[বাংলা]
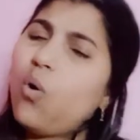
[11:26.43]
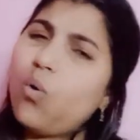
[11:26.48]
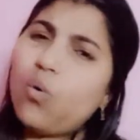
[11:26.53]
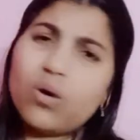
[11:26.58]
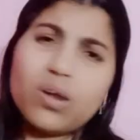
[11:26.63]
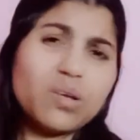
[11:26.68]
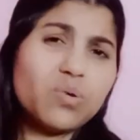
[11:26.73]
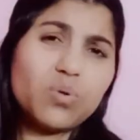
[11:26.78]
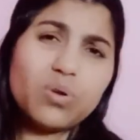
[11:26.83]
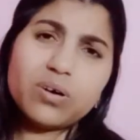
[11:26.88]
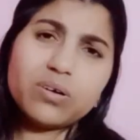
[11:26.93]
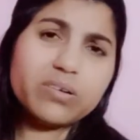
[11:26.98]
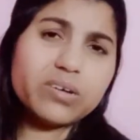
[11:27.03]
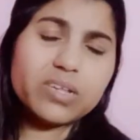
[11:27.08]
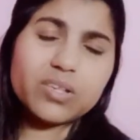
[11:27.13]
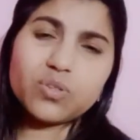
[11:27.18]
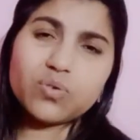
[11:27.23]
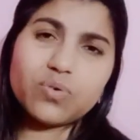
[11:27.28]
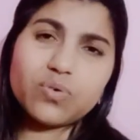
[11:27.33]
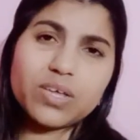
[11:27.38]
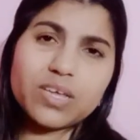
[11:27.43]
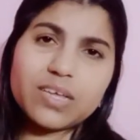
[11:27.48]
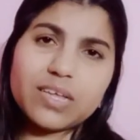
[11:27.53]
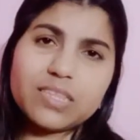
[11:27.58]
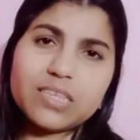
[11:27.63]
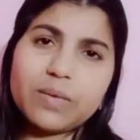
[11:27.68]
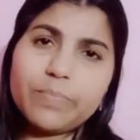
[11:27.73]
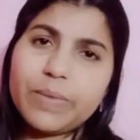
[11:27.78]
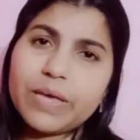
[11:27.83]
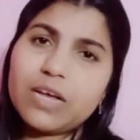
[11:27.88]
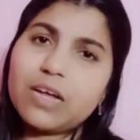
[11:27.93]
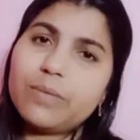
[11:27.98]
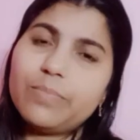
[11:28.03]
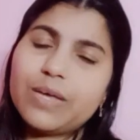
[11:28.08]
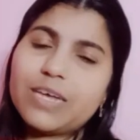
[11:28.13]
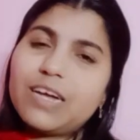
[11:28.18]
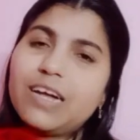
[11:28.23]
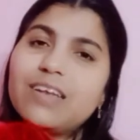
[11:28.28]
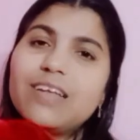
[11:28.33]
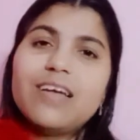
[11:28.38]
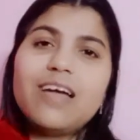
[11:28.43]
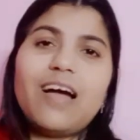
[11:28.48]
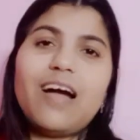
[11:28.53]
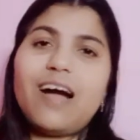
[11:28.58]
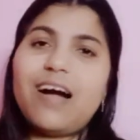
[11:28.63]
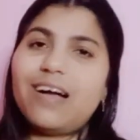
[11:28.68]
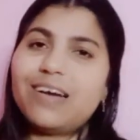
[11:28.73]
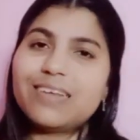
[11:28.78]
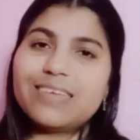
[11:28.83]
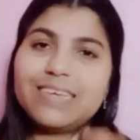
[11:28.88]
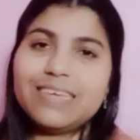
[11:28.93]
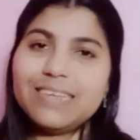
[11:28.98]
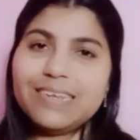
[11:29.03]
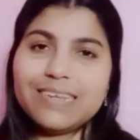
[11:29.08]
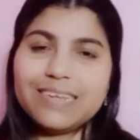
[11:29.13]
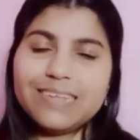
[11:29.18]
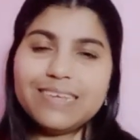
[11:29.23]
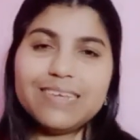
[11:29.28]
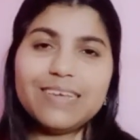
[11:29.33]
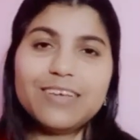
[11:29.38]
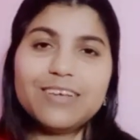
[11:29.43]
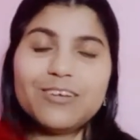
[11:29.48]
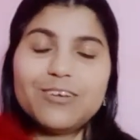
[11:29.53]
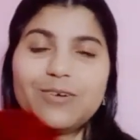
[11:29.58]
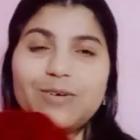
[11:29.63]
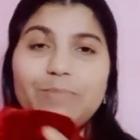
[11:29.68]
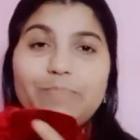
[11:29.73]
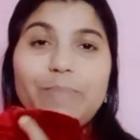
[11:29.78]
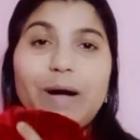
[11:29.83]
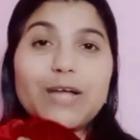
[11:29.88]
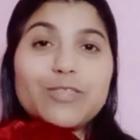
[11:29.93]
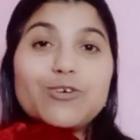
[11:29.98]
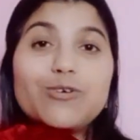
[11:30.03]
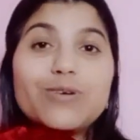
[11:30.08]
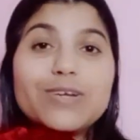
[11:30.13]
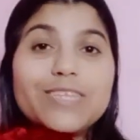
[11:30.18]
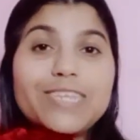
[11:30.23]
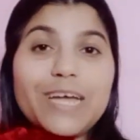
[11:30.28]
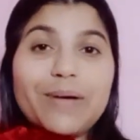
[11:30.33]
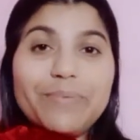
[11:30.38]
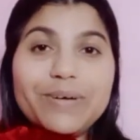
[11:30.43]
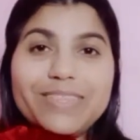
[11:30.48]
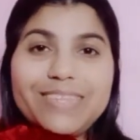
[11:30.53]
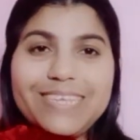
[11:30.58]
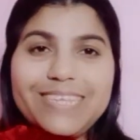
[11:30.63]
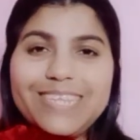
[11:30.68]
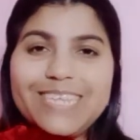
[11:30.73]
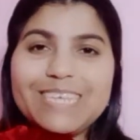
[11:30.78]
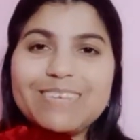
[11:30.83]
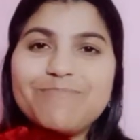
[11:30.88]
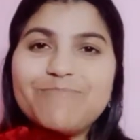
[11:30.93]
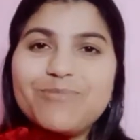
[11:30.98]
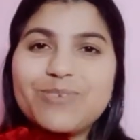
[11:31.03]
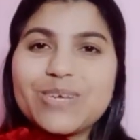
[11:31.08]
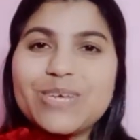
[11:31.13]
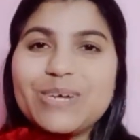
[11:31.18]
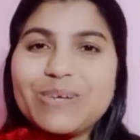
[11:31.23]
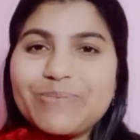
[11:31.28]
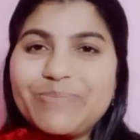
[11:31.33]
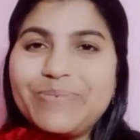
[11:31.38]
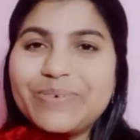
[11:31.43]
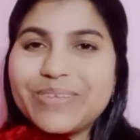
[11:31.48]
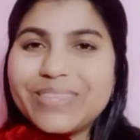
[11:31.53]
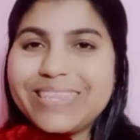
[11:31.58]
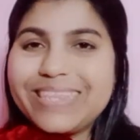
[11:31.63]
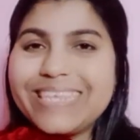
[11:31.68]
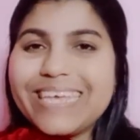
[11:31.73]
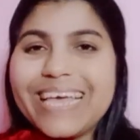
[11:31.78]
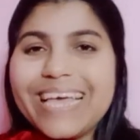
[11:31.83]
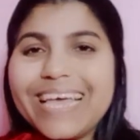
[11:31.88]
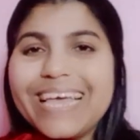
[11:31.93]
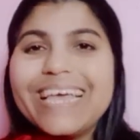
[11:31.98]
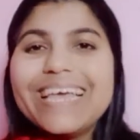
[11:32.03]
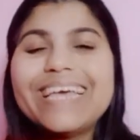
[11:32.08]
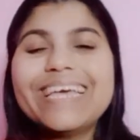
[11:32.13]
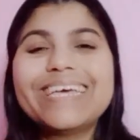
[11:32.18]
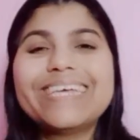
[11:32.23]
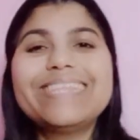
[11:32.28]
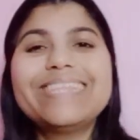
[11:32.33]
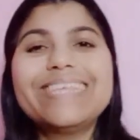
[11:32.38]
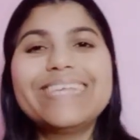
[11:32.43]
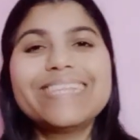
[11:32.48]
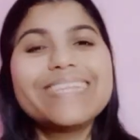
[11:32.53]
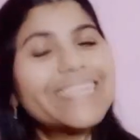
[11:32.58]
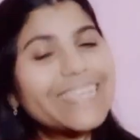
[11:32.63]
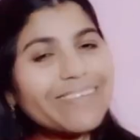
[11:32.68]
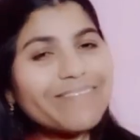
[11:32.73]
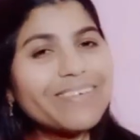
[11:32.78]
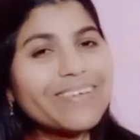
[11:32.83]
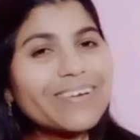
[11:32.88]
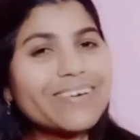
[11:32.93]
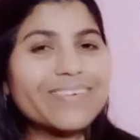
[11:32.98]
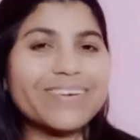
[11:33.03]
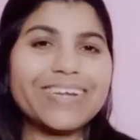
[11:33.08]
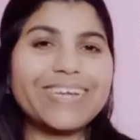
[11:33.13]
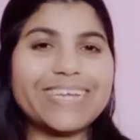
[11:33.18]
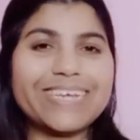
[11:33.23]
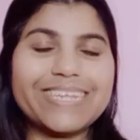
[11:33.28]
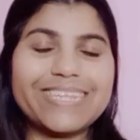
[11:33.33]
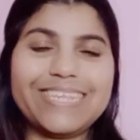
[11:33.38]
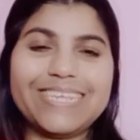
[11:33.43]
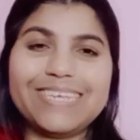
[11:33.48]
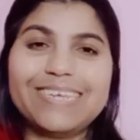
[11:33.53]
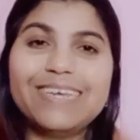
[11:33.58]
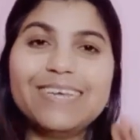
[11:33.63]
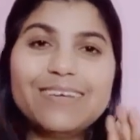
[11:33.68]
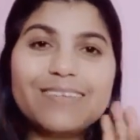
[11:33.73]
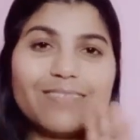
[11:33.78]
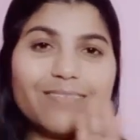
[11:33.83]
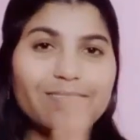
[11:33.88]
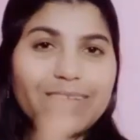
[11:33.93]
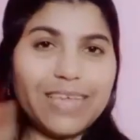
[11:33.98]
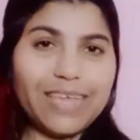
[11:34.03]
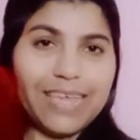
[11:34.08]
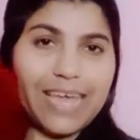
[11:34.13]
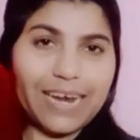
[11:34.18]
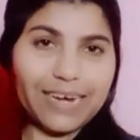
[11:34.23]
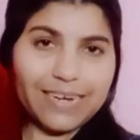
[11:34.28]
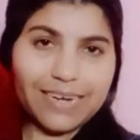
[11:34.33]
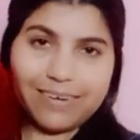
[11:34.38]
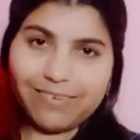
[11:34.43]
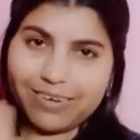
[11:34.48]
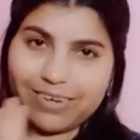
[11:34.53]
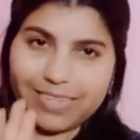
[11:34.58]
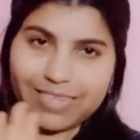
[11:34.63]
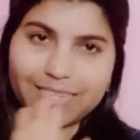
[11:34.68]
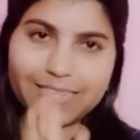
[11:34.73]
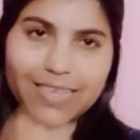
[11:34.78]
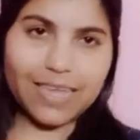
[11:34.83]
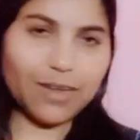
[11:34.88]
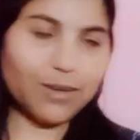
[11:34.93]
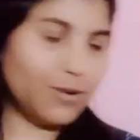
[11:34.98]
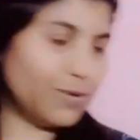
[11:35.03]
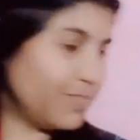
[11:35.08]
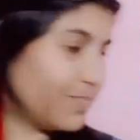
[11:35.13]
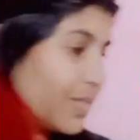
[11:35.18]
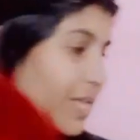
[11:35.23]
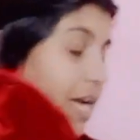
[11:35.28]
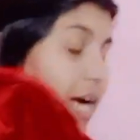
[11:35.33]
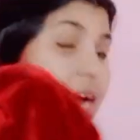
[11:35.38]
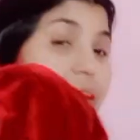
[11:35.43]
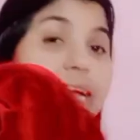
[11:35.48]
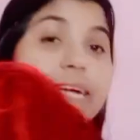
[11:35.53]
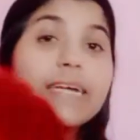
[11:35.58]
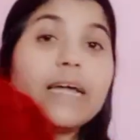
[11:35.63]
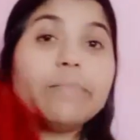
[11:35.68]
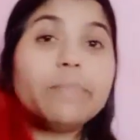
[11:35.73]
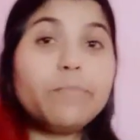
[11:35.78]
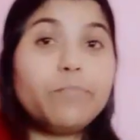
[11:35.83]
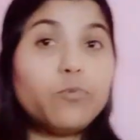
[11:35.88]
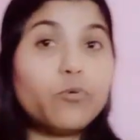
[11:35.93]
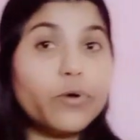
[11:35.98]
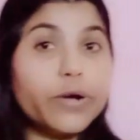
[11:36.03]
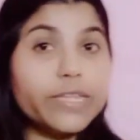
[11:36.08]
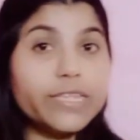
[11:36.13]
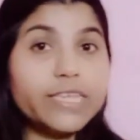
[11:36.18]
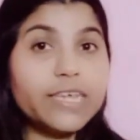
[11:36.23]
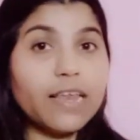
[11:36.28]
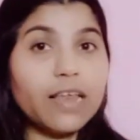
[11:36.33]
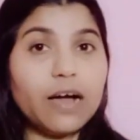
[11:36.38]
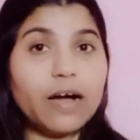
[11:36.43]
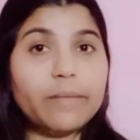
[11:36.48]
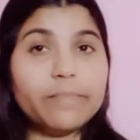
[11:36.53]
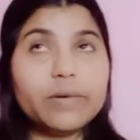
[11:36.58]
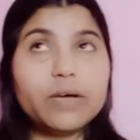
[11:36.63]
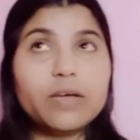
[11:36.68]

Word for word: অনেকগুলো ড্রেস হয়ে গেছে বেকার বেকার আর কিনিনি পাথর চাপা দিয়েছি বুকের মধ্যে দেন সেভিং করে রেখেছি তো এই একটা ড্রেস গেল আর এটা আমি পরেছিলাম